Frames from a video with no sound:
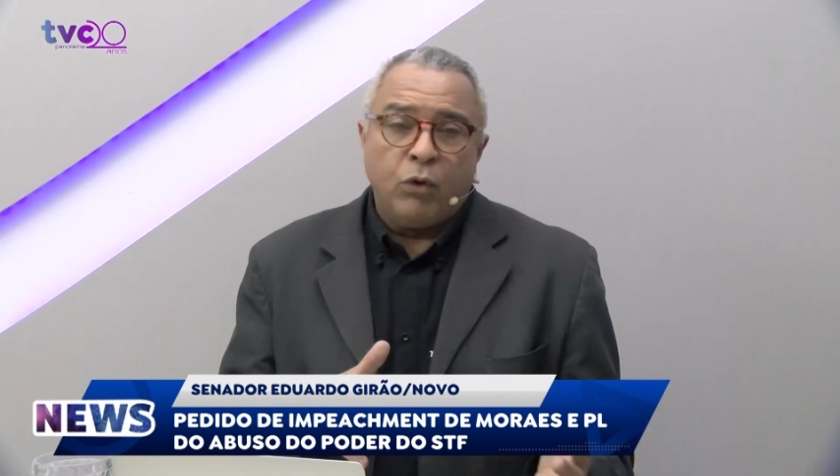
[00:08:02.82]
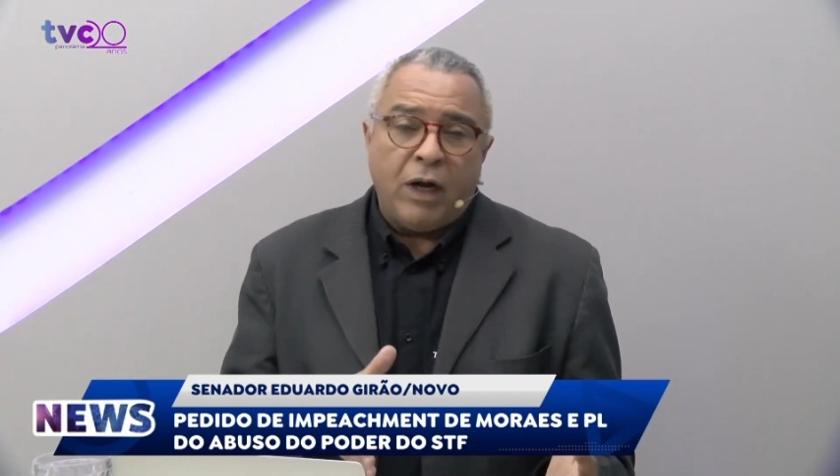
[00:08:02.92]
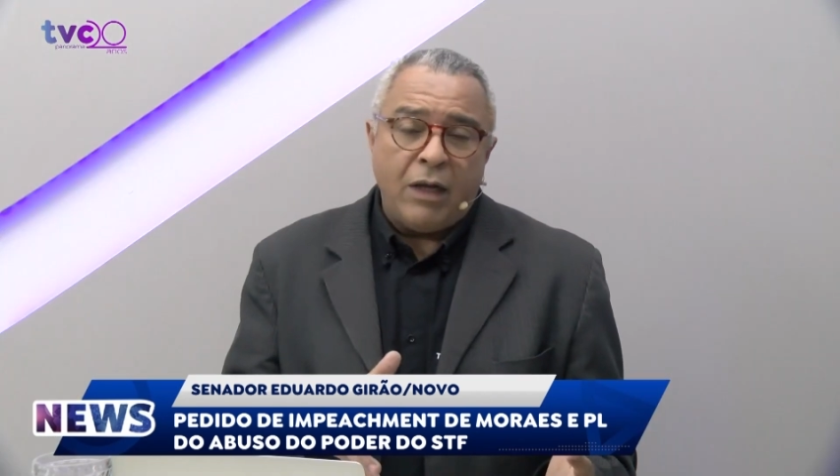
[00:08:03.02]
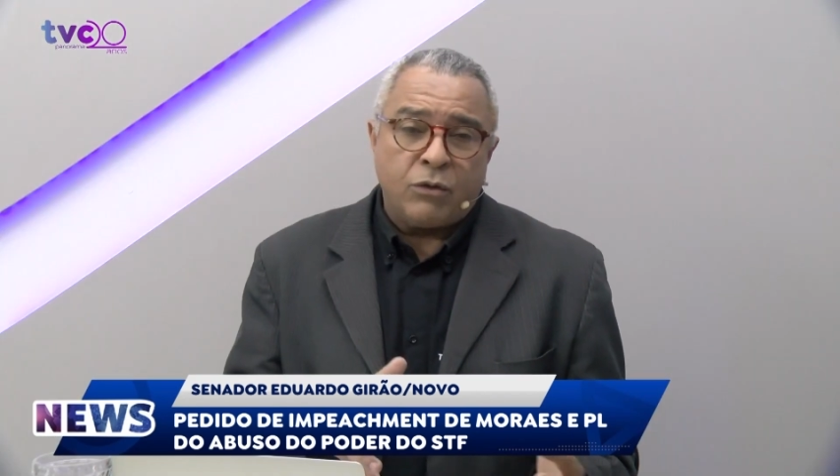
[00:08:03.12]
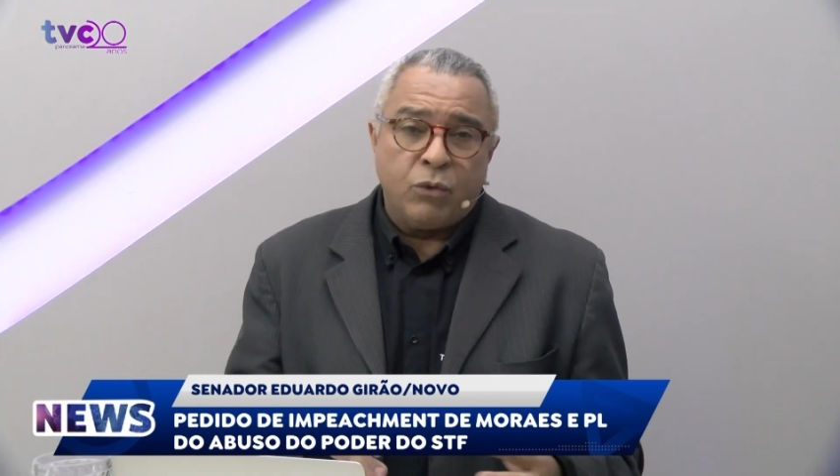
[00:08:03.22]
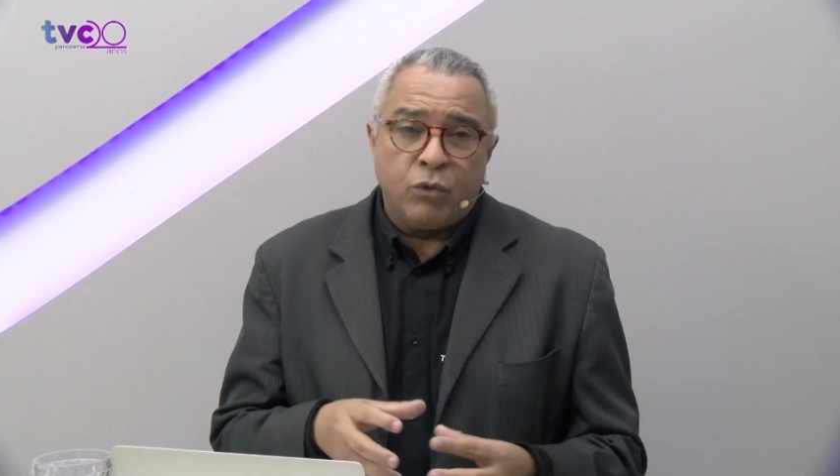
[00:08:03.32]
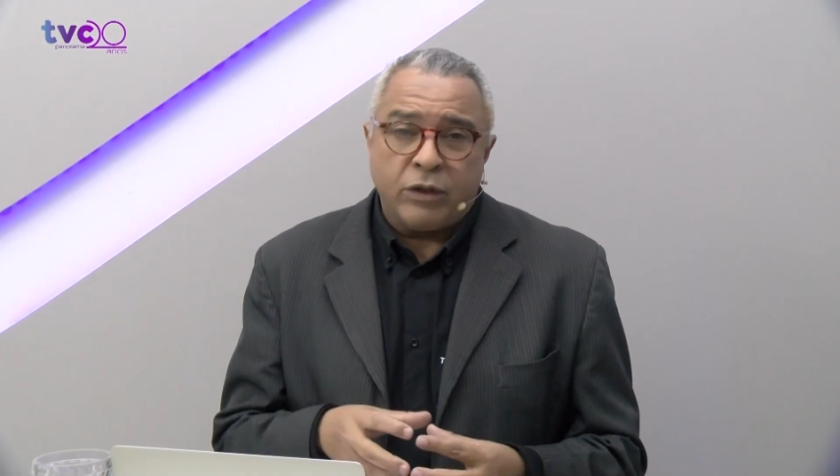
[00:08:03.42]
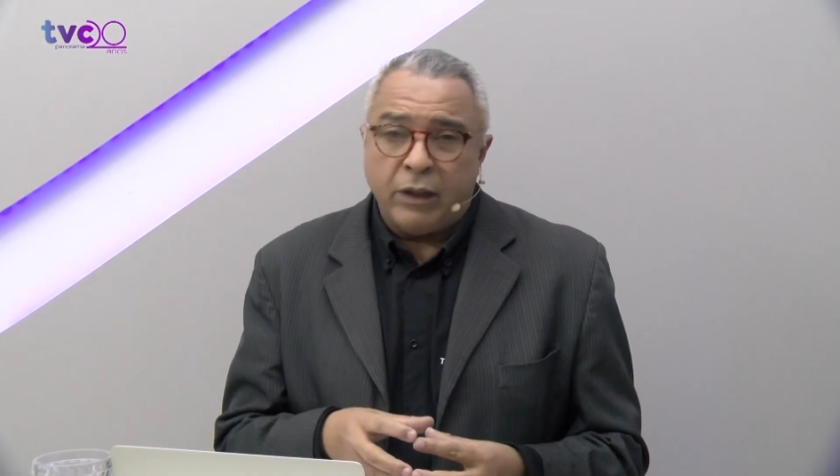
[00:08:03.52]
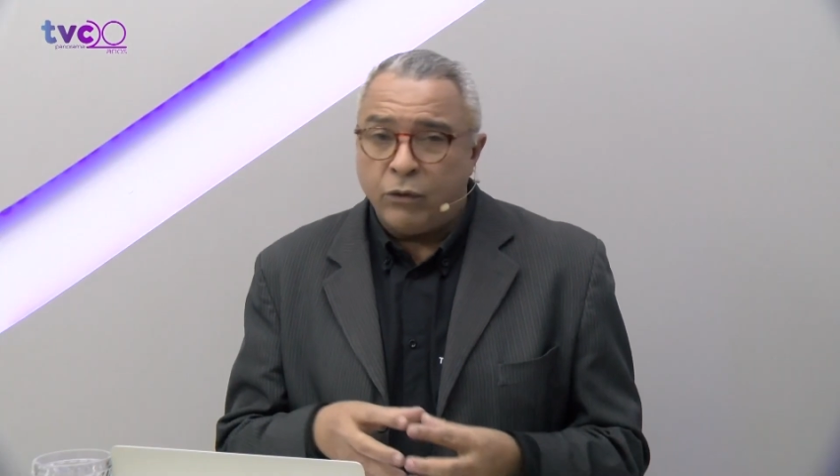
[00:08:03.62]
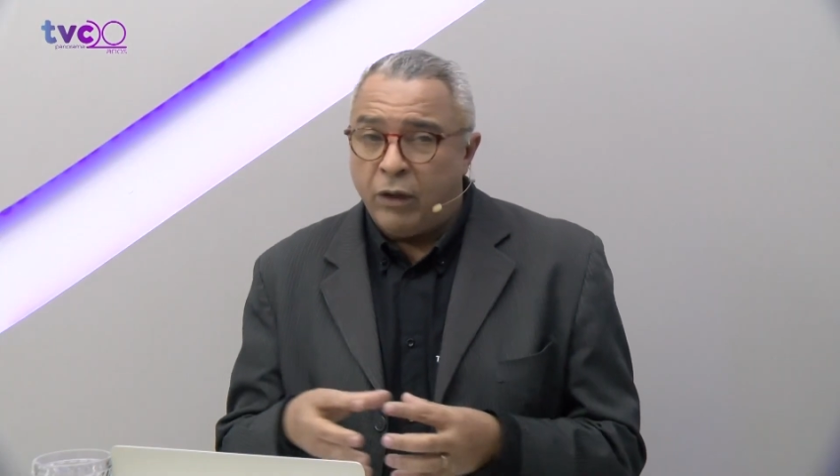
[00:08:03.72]
caso do
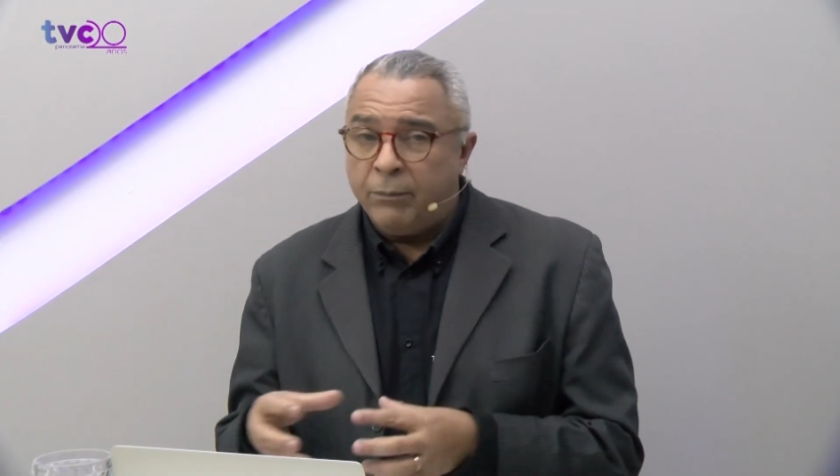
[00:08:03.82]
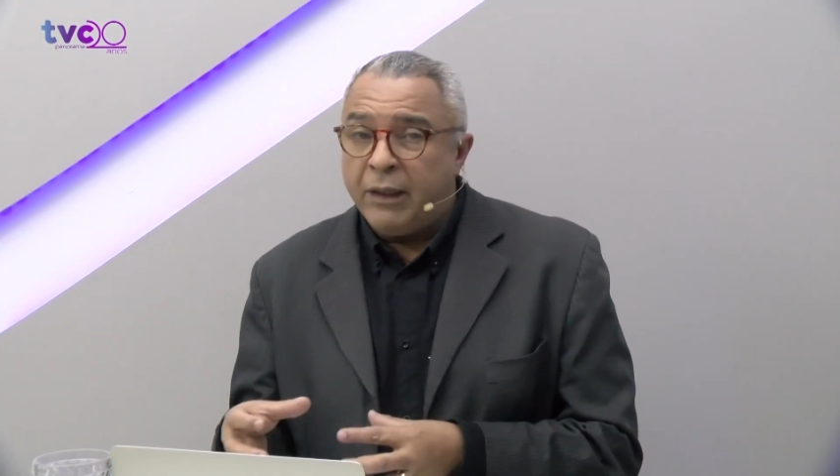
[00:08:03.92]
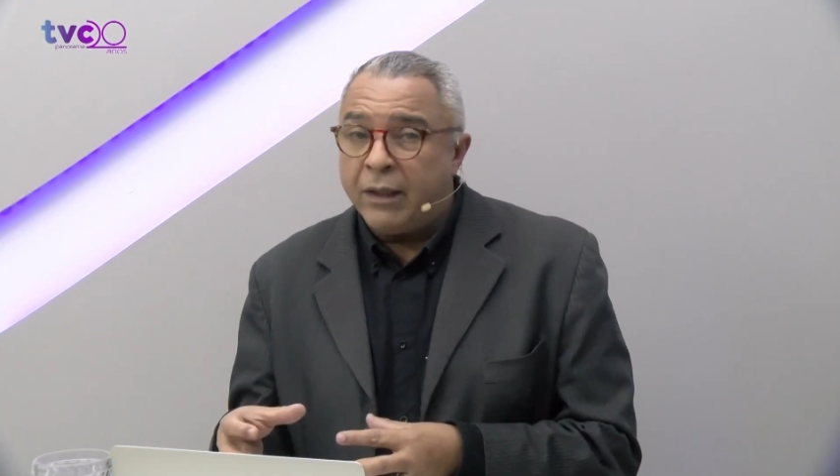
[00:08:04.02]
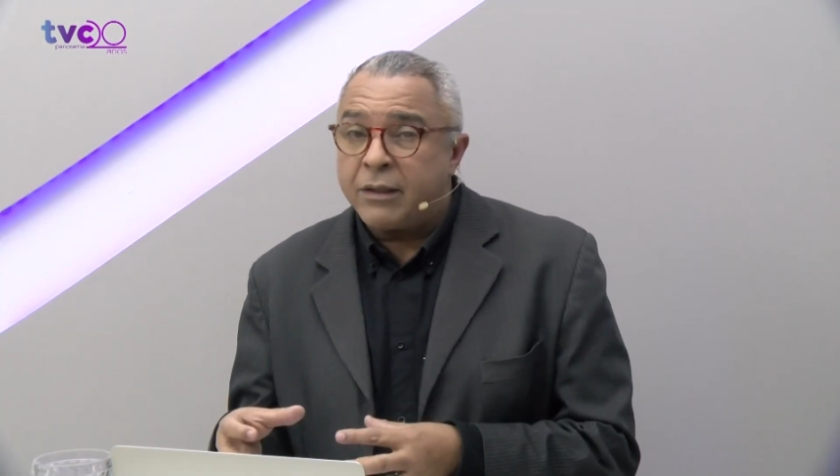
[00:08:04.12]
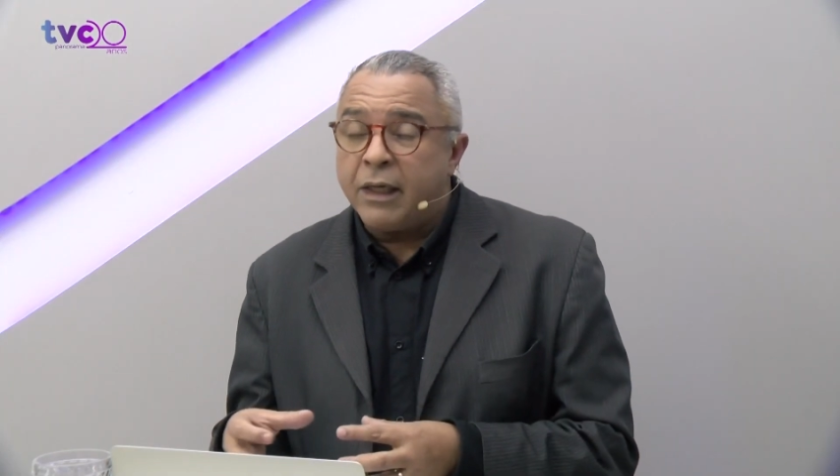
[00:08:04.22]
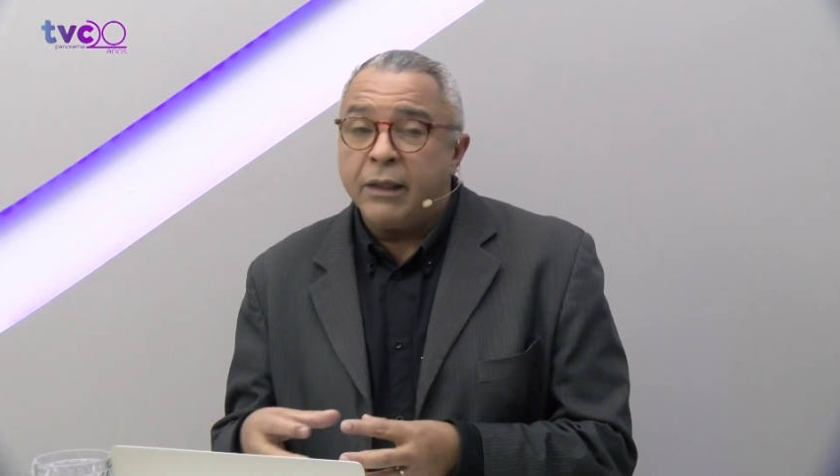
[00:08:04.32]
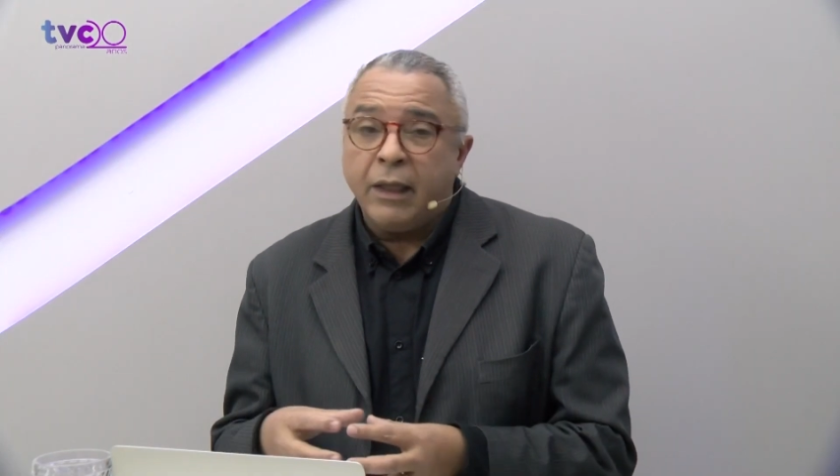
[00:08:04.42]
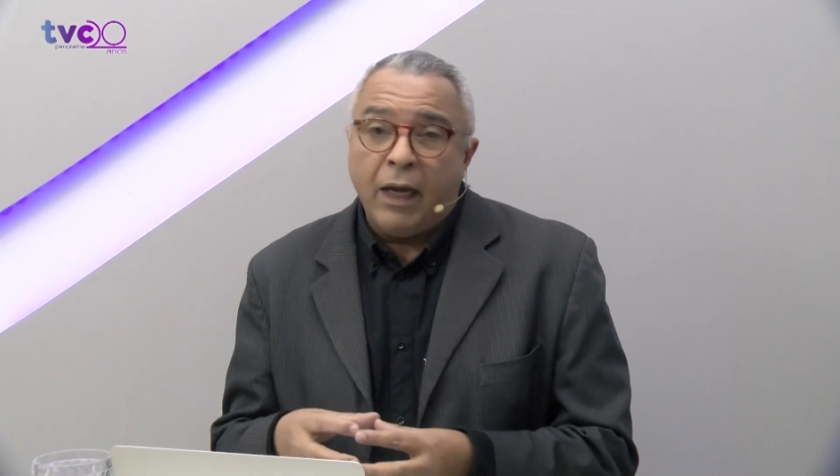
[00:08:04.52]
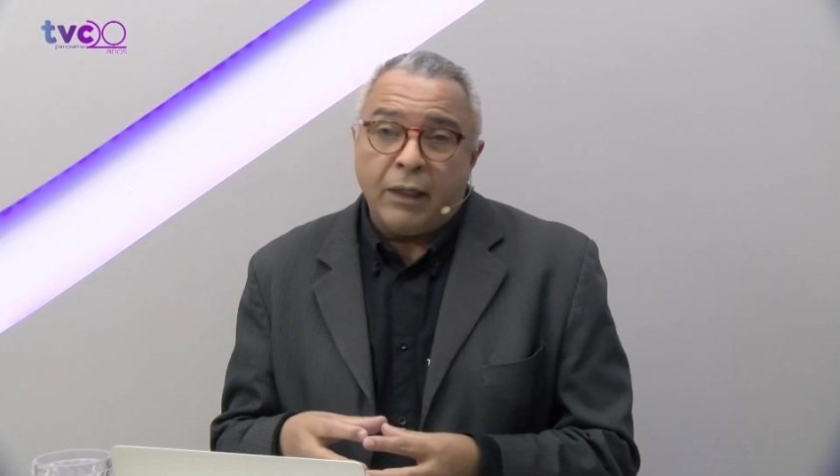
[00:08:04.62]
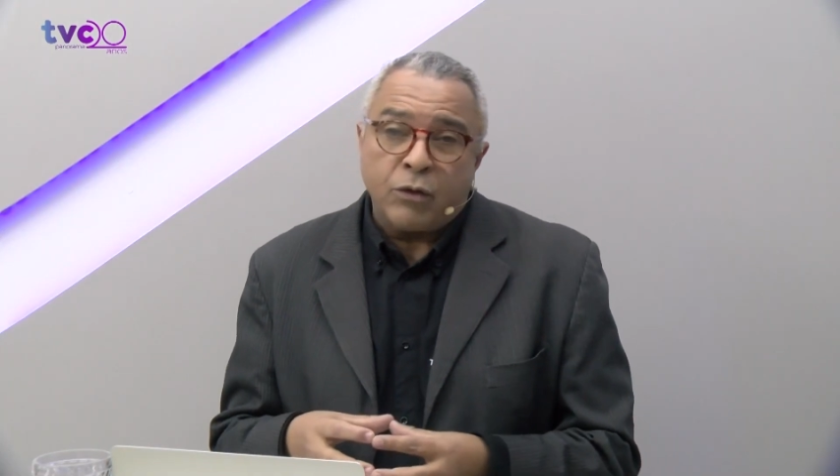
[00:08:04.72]
senador Amin
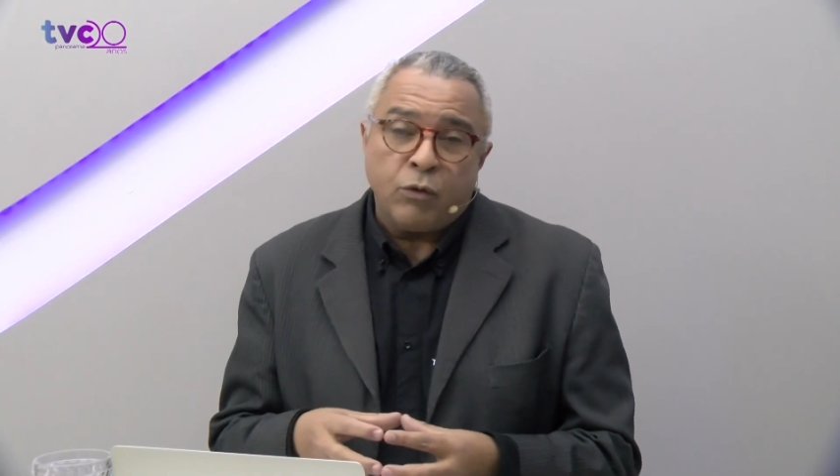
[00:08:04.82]
aceitar a